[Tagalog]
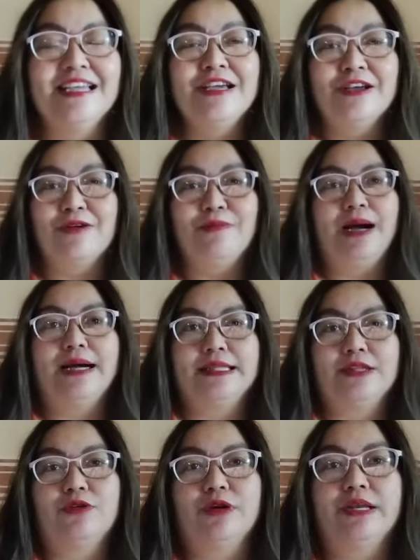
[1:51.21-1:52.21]
kung bakit
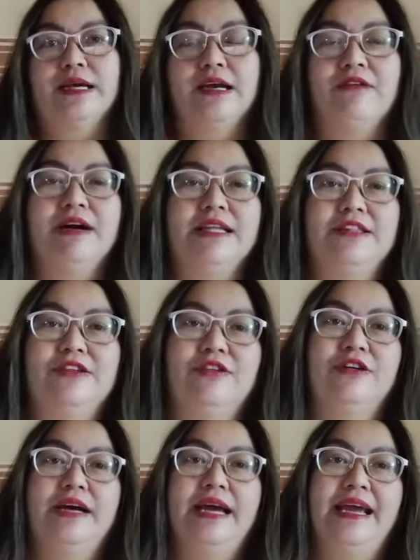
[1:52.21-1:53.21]
ko ginagawa
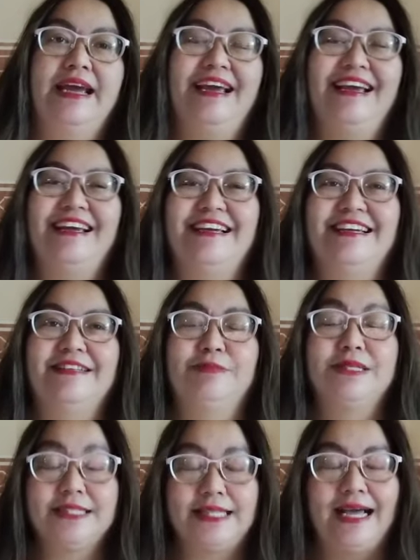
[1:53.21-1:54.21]
to. And
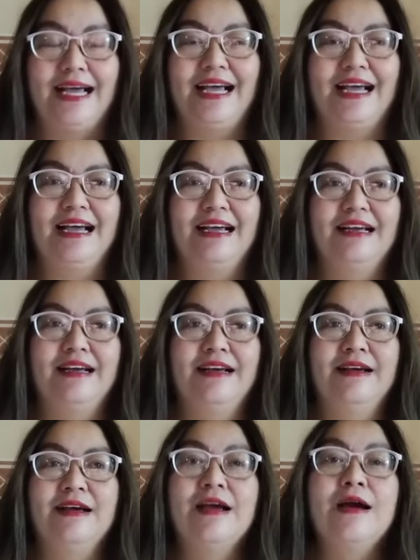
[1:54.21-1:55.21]
basta,
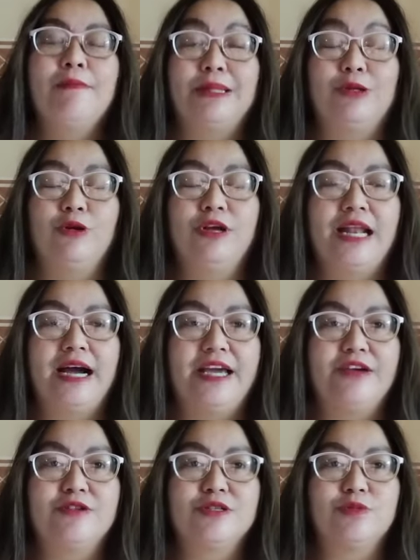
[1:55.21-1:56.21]
patuloy lang
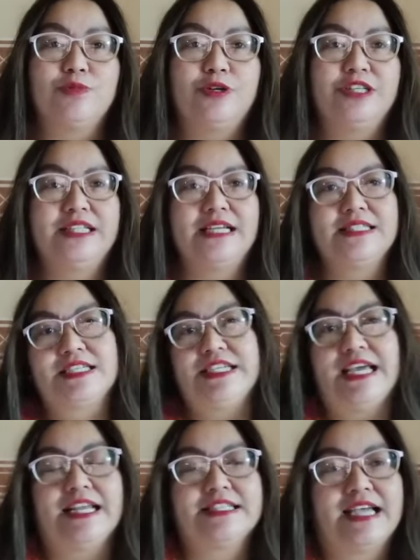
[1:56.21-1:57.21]
kayong sumuporta sa
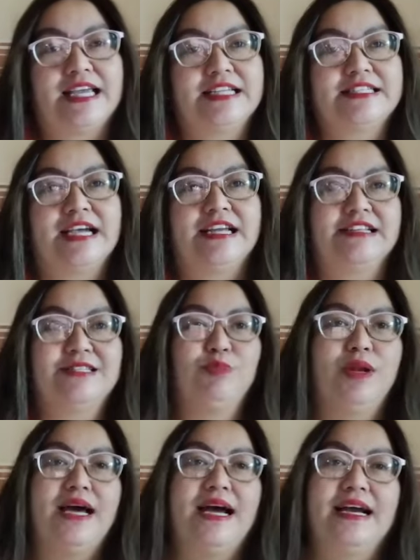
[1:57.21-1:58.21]
Shella Sari Saris
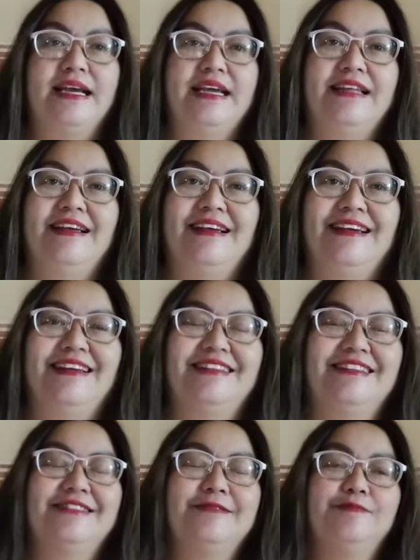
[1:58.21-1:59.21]
Vlog.
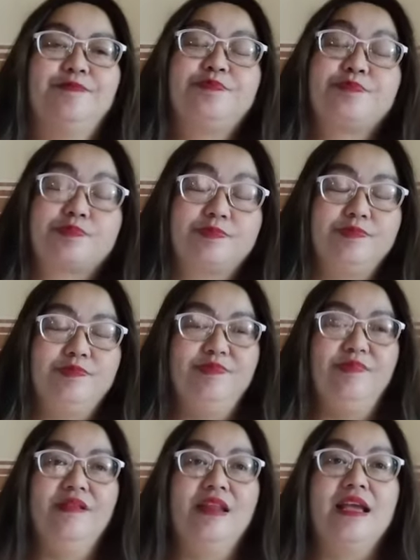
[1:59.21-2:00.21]
And
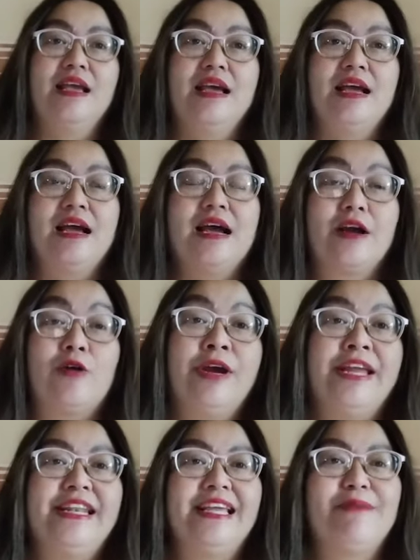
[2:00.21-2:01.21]
kung
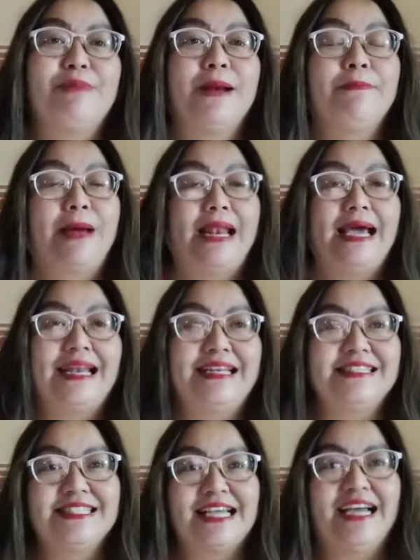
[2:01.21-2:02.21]
hindi ka man pala rin
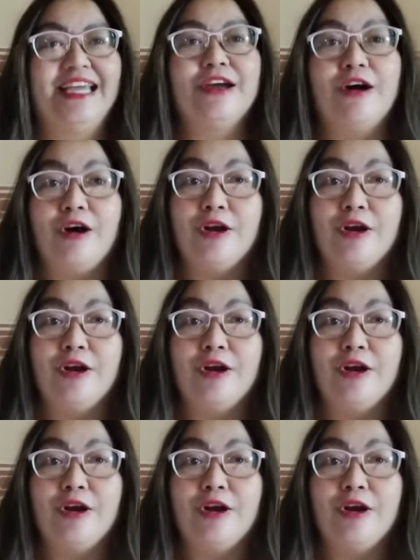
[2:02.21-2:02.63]
sa ngayon,